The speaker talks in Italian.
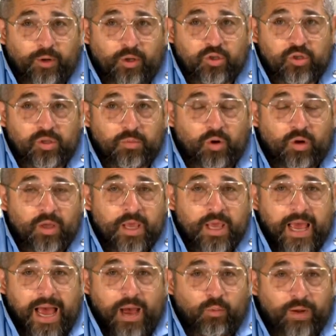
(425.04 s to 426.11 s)
prossimo
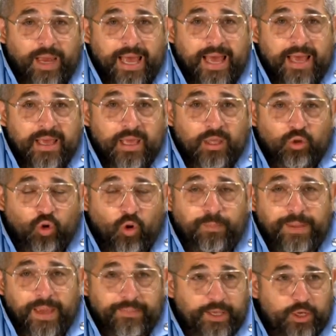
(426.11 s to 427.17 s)
a una
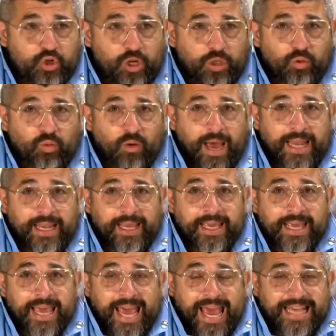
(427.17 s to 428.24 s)
doppia percentuale,
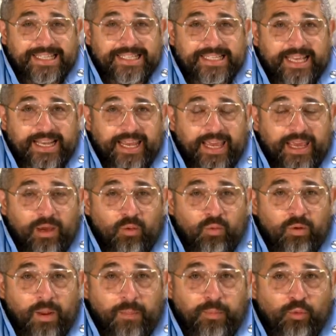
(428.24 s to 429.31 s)
essere
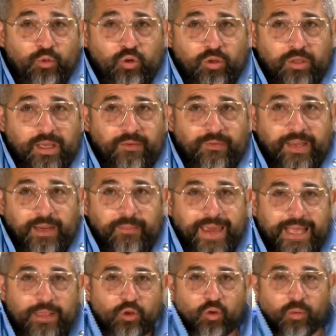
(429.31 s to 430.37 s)
un punto di
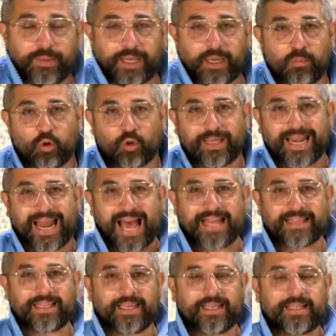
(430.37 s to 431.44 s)
riferimento per i
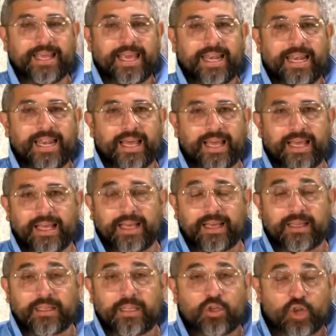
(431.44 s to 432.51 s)
moderati, del,
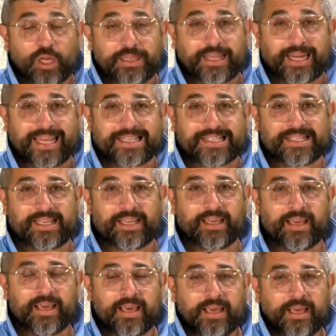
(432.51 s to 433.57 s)
eh, i
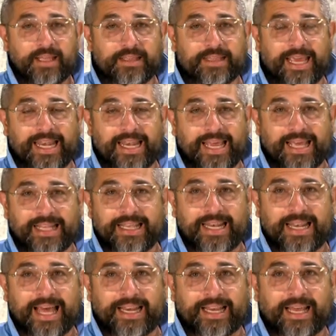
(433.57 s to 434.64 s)
centristi, del,
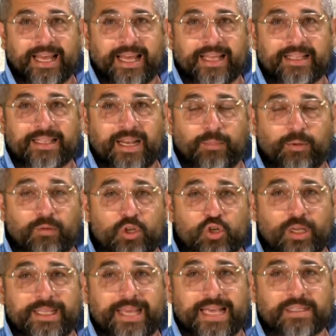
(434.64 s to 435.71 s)
dell'area della
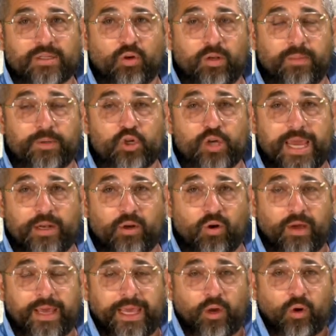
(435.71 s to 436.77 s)
provincia di Ascoli
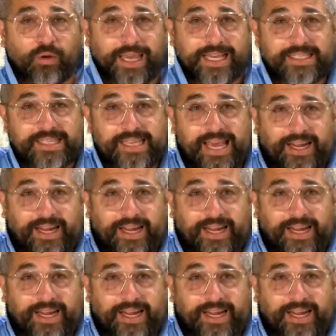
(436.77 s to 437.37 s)
Piceno e con essi